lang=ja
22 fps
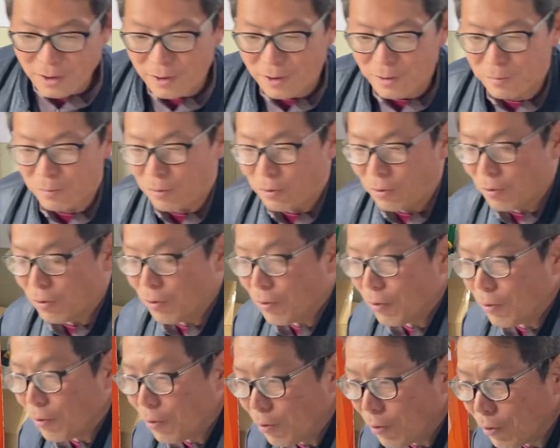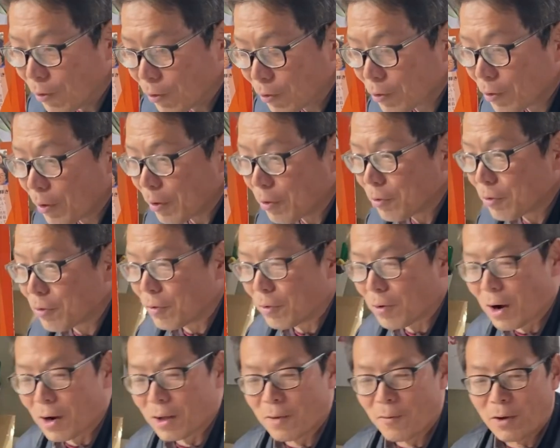もう、今日は雪を
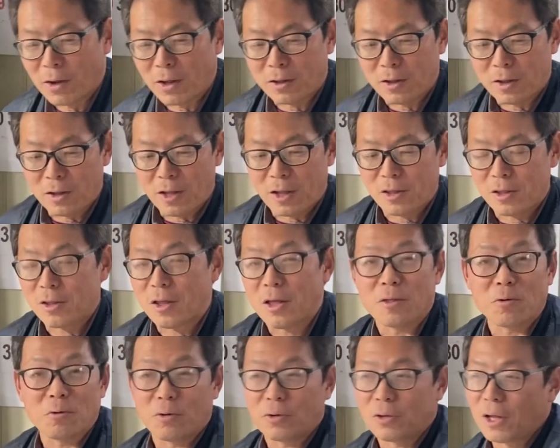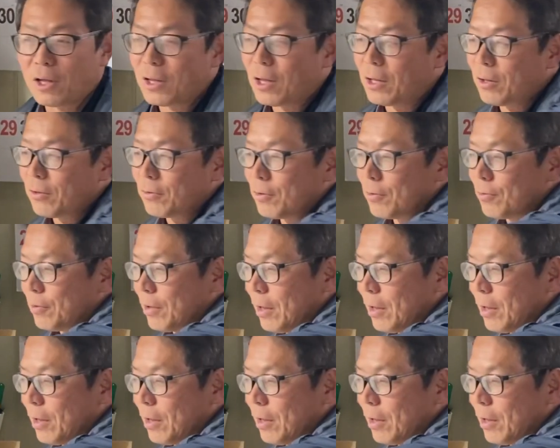かき分けてね、自転車掘ってきたんですけどね。